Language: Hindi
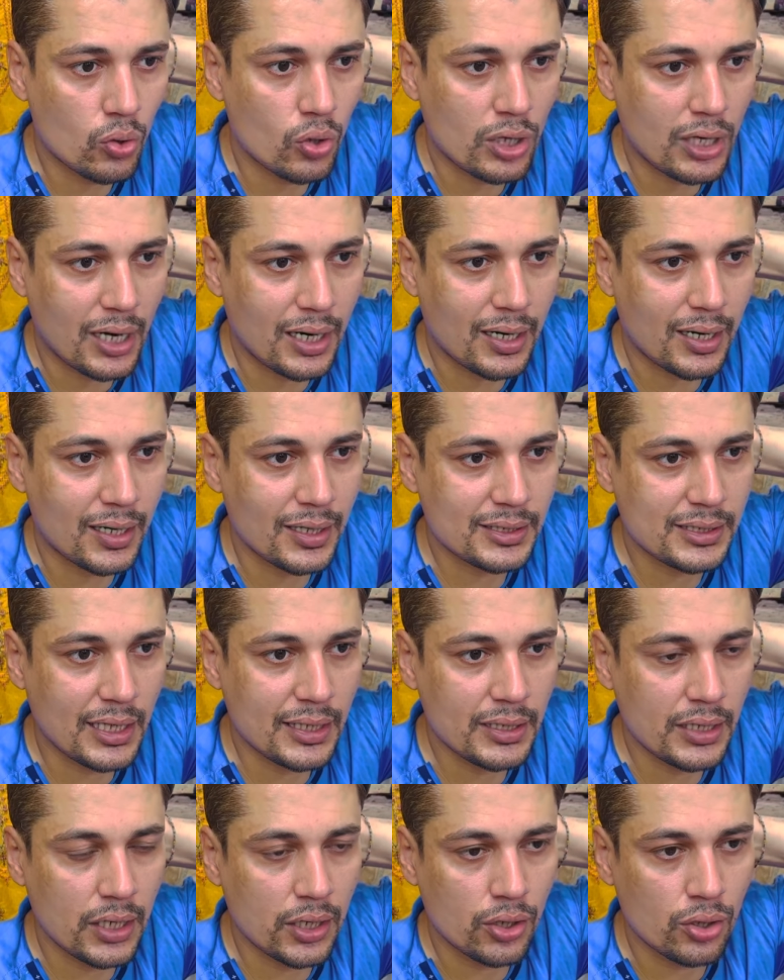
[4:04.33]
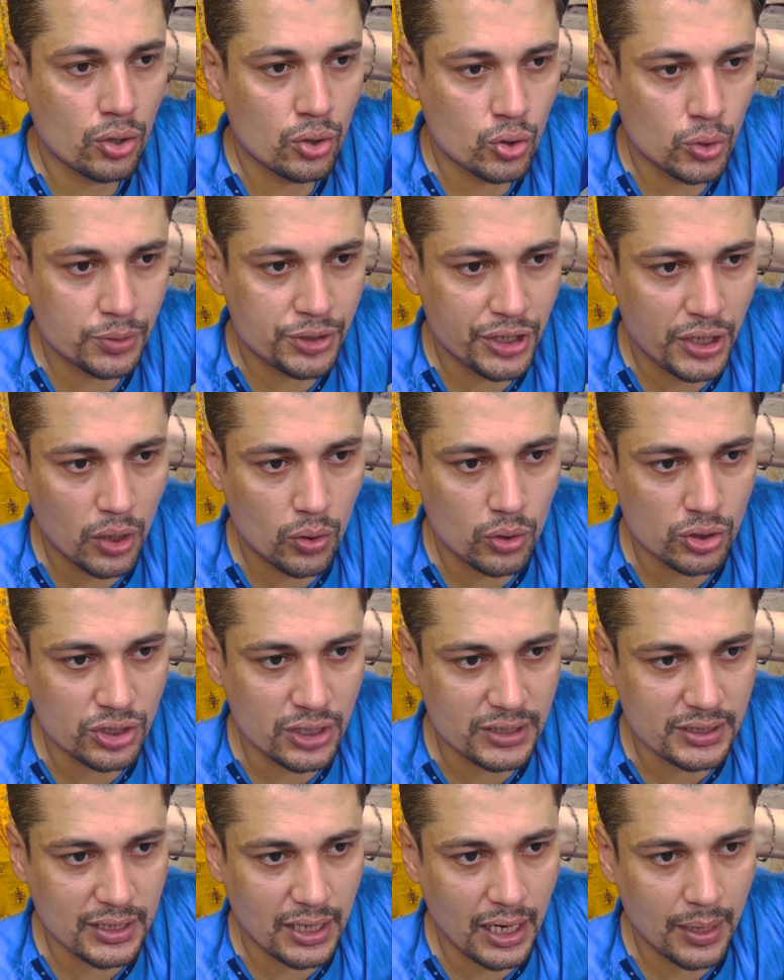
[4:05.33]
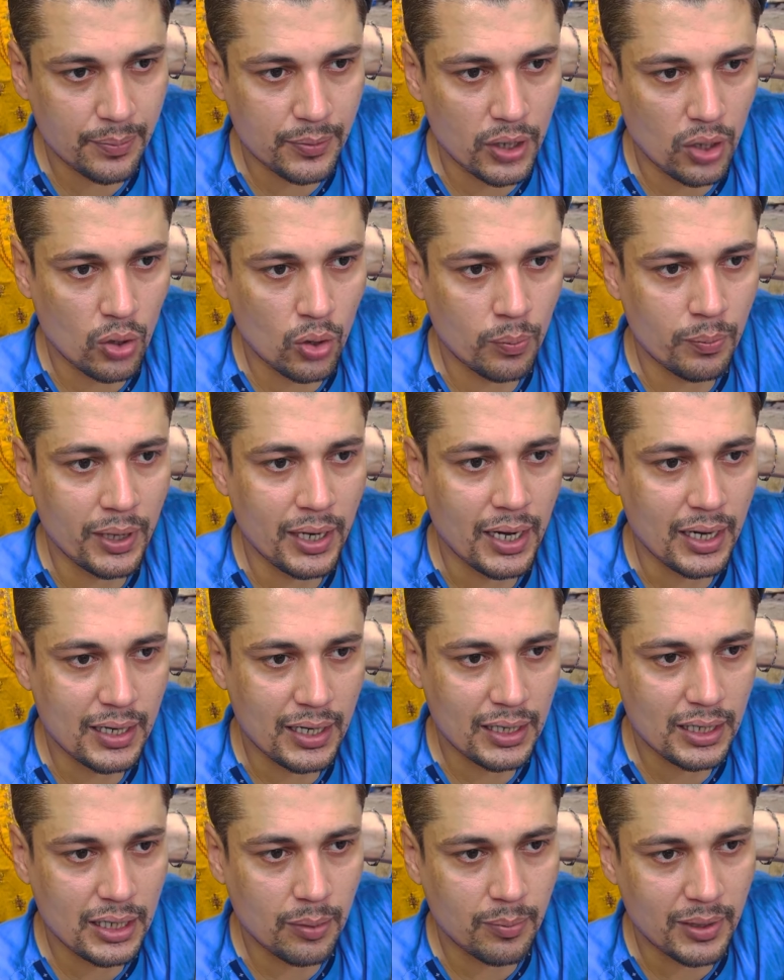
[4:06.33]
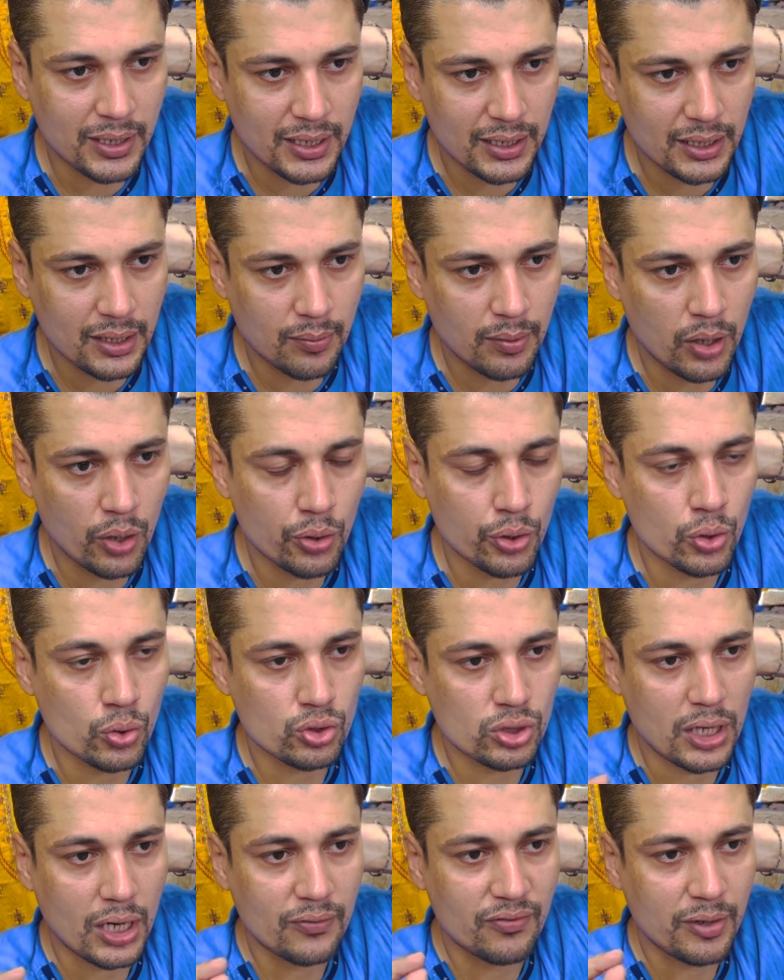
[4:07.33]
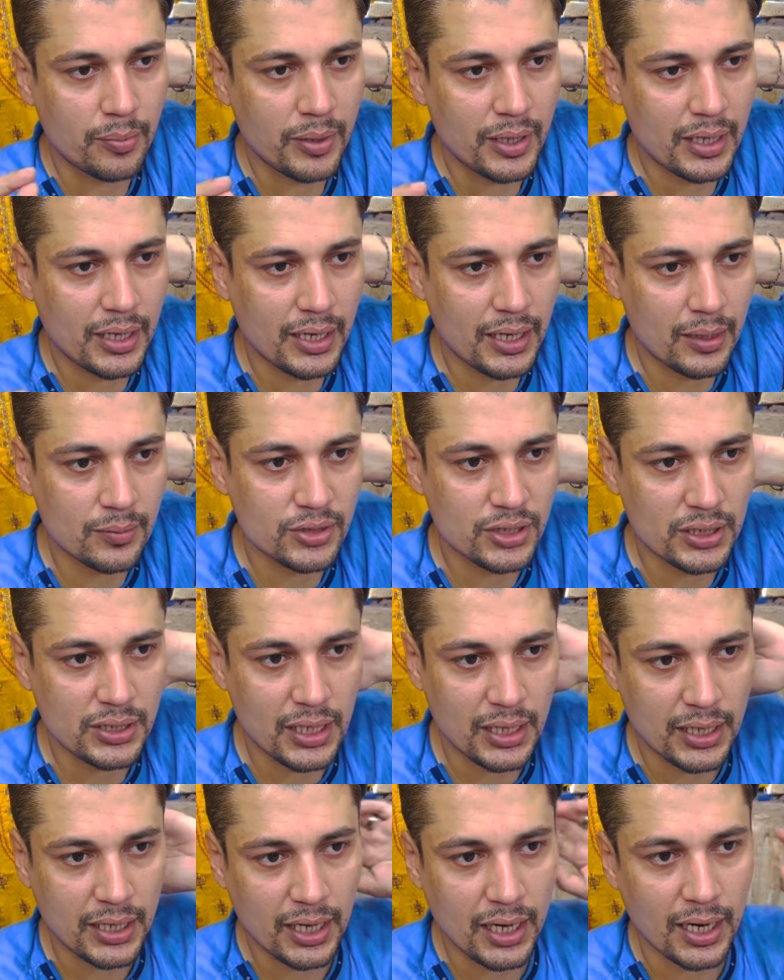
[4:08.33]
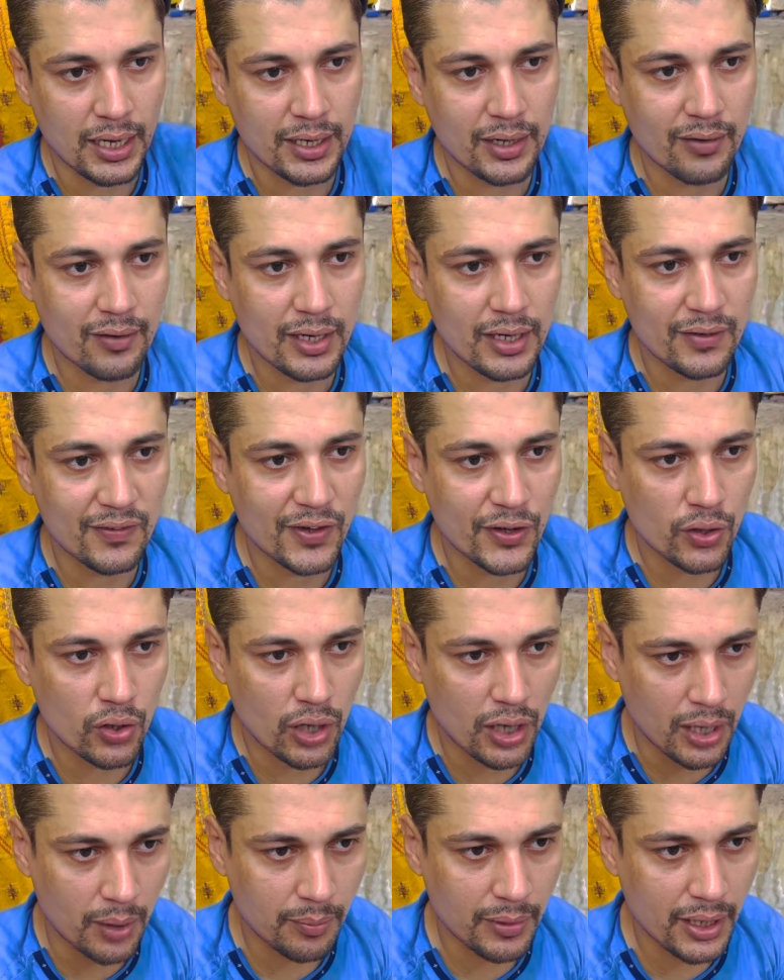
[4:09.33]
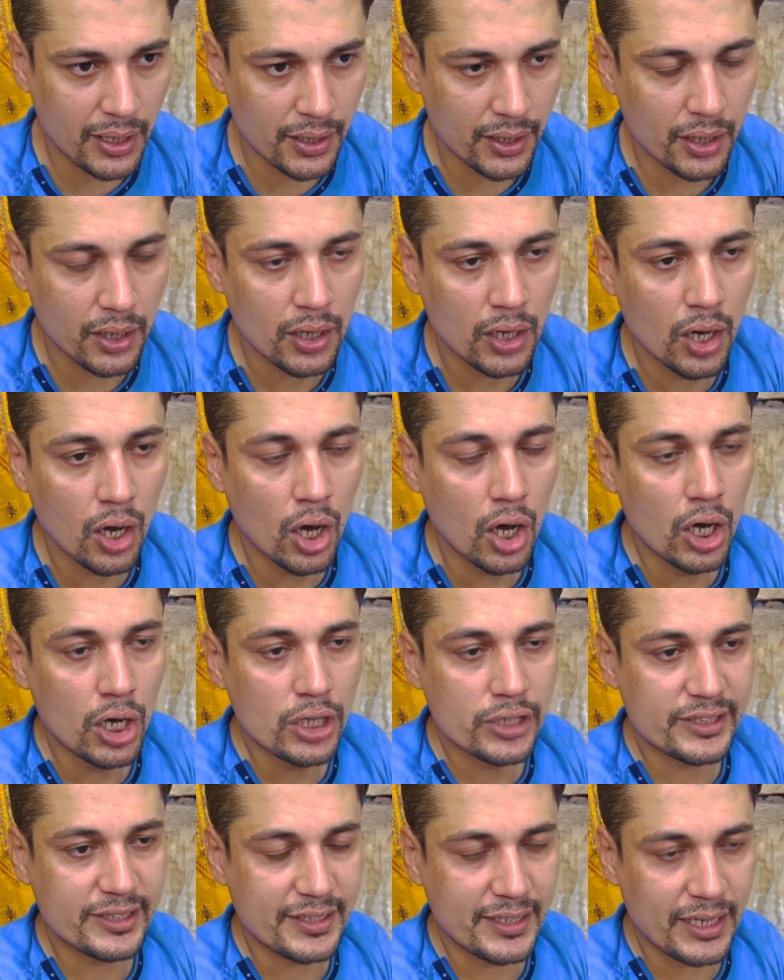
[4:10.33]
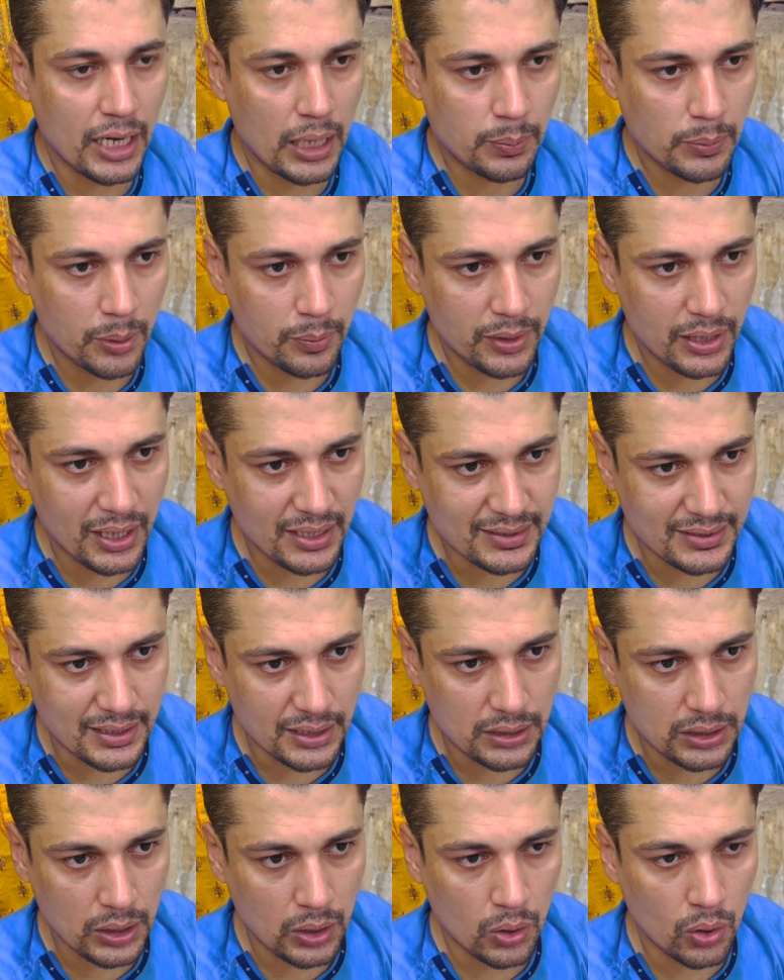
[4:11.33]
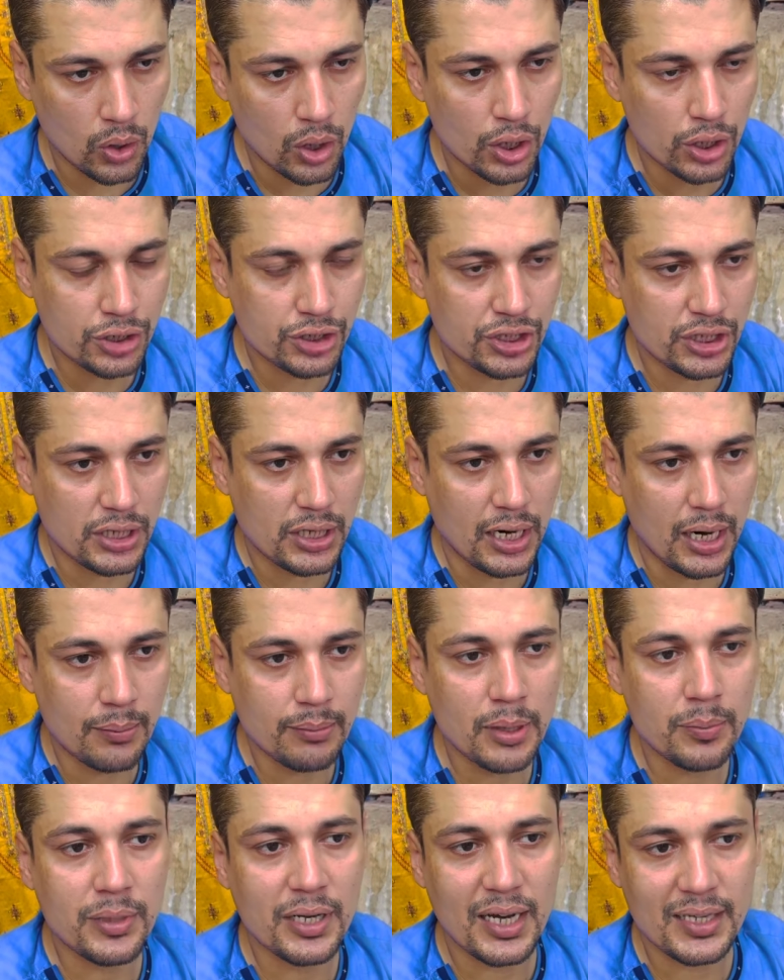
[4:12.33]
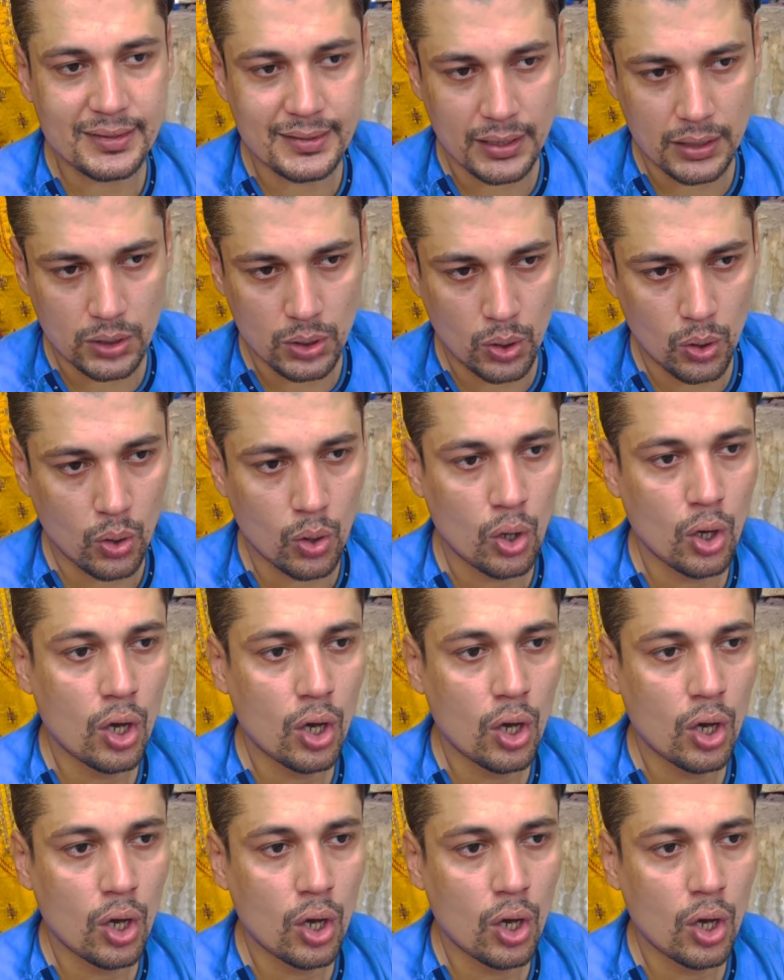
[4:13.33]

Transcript: को क्या करना चाहिए यूट्यूब चैनल को सब्सक्राइब करो बेलाकन का बटन दबाओ यूनुस फेब्रिक के नाम से ताकि आने वाली वीडियो हर मिलेगी स्नैक में भी आ सकते हो इंस्टाग्राम में भी आ सकते हो